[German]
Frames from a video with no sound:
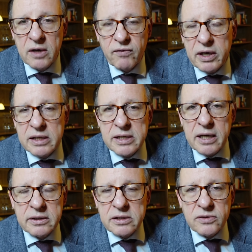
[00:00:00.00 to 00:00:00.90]
weil er
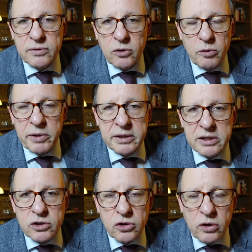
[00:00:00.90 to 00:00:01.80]
sagt, dieses Dokument
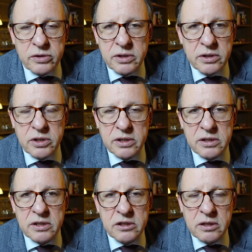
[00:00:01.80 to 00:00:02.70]
ist toxisch,
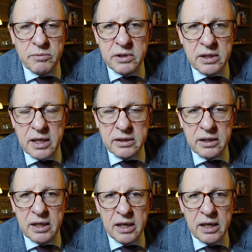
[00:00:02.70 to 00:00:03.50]
ist diskriminierend,